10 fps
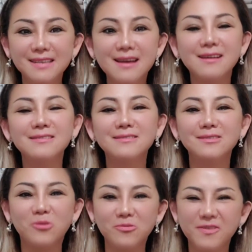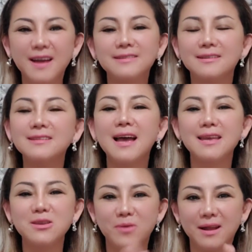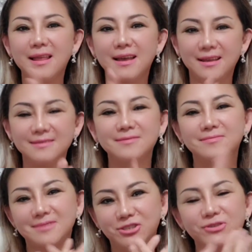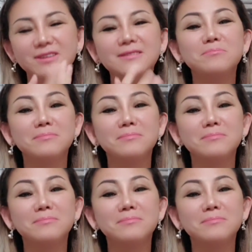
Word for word: nhớ cũng phải rửa tay hoặc là rửa,